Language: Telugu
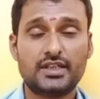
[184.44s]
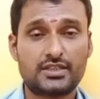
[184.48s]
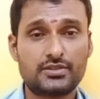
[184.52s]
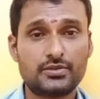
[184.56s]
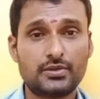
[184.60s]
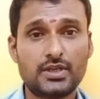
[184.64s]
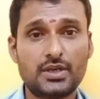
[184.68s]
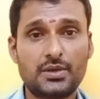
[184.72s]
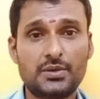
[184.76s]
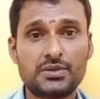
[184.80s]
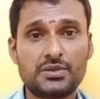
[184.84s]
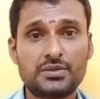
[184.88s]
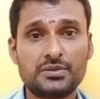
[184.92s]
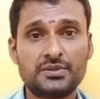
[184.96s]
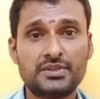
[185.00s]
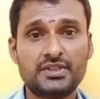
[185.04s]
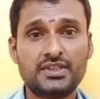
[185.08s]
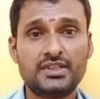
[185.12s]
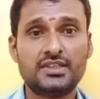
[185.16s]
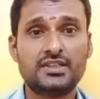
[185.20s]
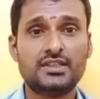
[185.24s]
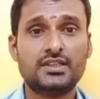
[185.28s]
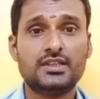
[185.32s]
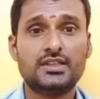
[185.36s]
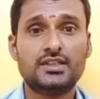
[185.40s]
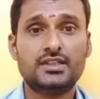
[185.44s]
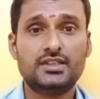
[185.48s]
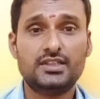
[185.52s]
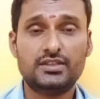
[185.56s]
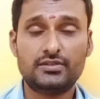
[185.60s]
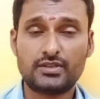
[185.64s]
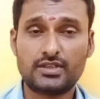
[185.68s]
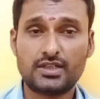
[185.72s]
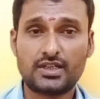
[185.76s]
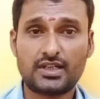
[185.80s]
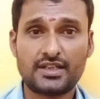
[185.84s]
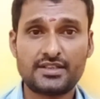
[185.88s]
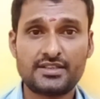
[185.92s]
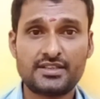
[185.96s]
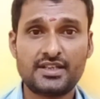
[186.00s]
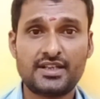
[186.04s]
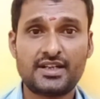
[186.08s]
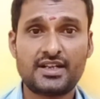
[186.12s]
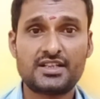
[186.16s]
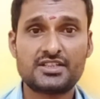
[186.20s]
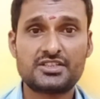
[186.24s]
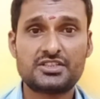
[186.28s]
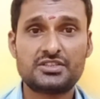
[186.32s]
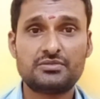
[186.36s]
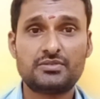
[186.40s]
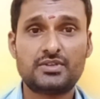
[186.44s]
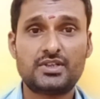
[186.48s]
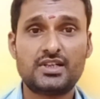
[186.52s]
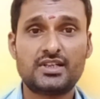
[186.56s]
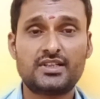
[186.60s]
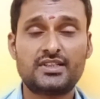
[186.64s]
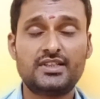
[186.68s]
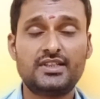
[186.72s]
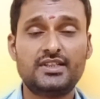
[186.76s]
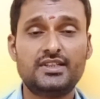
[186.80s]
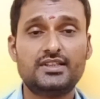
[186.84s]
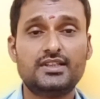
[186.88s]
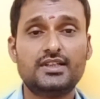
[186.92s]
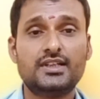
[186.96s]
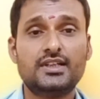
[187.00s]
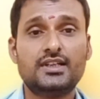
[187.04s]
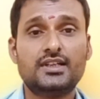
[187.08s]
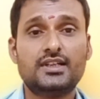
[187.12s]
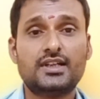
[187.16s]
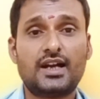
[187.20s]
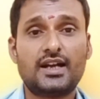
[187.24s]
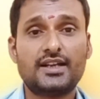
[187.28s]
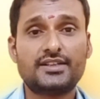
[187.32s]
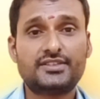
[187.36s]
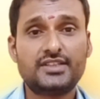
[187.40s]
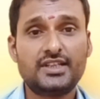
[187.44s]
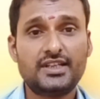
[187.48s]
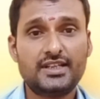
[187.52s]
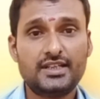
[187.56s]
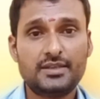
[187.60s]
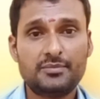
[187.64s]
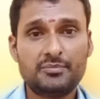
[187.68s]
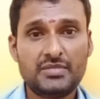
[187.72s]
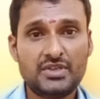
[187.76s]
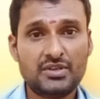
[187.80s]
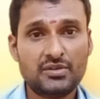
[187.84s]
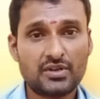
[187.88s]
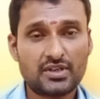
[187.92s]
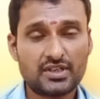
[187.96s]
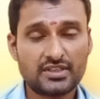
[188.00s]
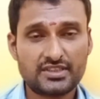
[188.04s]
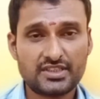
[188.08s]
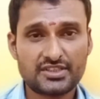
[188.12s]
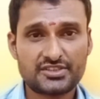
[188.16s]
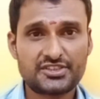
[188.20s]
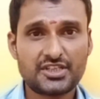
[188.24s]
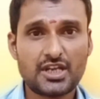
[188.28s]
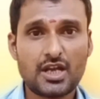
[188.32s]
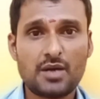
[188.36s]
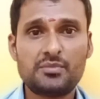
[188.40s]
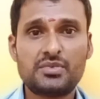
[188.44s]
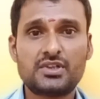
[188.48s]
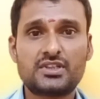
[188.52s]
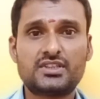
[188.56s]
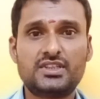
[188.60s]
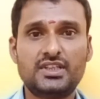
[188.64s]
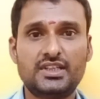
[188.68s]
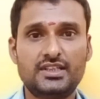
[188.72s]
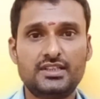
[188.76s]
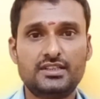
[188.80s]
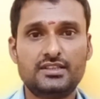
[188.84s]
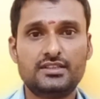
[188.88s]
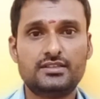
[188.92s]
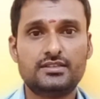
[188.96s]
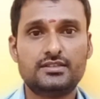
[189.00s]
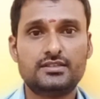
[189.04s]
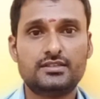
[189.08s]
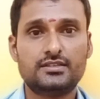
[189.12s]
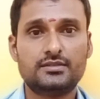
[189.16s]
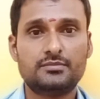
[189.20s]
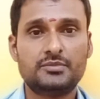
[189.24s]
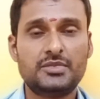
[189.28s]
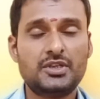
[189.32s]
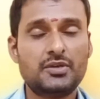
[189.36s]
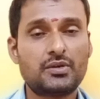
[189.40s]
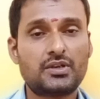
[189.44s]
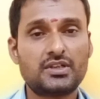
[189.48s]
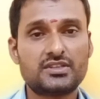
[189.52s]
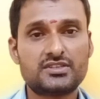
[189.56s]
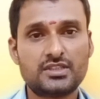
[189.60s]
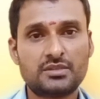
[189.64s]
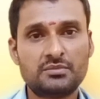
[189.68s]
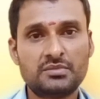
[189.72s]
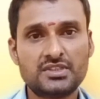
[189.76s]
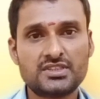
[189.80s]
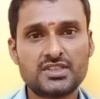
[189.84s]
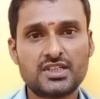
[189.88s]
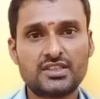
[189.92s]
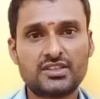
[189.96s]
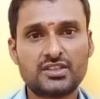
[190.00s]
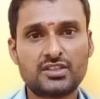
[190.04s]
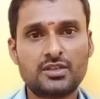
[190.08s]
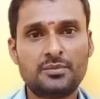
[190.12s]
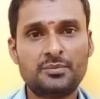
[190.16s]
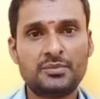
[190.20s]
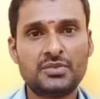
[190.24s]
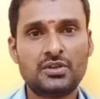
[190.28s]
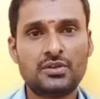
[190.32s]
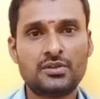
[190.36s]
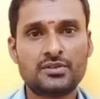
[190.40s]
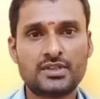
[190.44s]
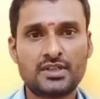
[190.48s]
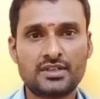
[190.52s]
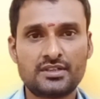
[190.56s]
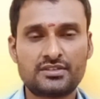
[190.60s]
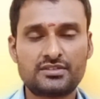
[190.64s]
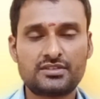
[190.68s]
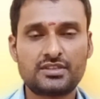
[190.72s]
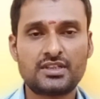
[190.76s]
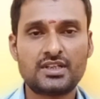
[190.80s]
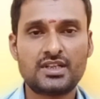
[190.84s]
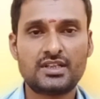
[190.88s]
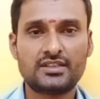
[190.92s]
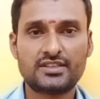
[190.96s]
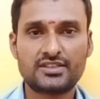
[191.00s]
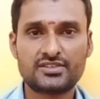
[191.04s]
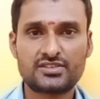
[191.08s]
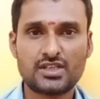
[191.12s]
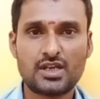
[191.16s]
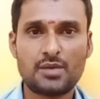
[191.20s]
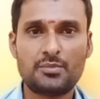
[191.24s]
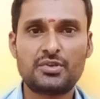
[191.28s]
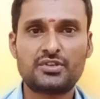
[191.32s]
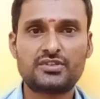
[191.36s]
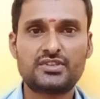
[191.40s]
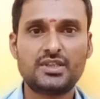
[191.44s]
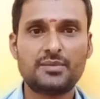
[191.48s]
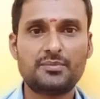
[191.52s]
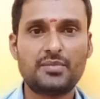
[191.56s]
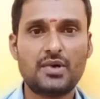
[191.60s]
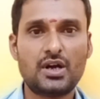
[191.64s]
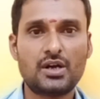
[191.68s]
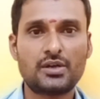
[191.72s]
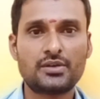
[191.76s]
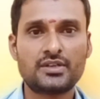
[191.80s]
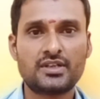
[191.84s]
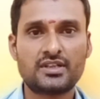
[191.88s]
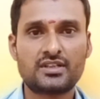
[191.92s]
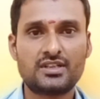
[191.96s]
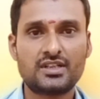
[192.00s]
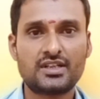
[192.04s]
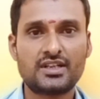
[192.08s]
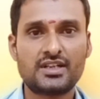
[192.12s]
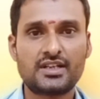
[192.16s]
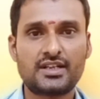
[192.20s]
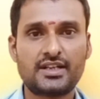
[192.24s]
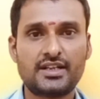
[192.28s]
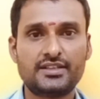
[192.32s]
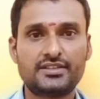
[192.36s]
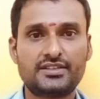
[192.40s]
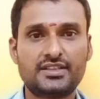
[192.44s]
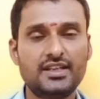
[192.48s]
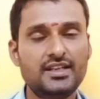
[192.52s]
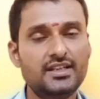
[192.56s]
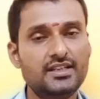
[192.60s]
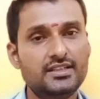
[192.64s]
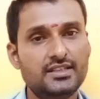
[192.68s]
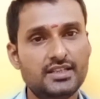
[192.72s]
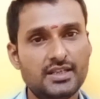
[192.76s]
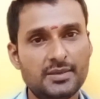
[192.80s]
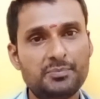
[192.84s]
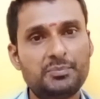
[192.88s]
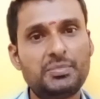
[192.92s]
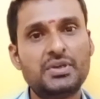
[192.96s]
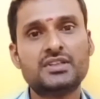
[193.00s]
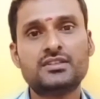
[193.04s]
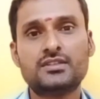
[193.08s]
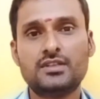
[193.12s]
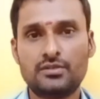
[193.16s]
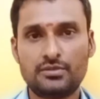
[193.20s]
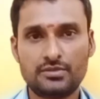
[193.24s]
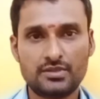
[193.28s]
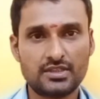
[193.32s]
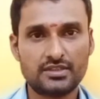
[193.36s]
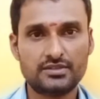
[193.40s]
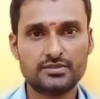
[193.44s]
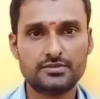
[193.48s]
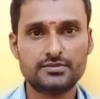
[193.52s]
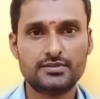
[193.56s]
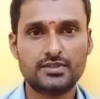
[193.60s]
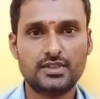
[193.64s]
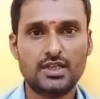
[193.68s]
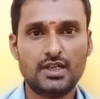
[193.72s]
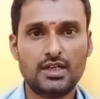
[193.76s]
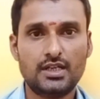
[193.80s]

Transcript: ఎక్కువగా ఉంటుంది ఈ యొక్క కన్యా రాశి వాళ్ళకి అయితే మీ యొక్క దశాభక్తి మీ యొక్క జన్మజాతకంలో నడుస్తున్న దశాభక్తి బాగున్నట్లు కనుకైతే ఇబ్బందులు ఉండదు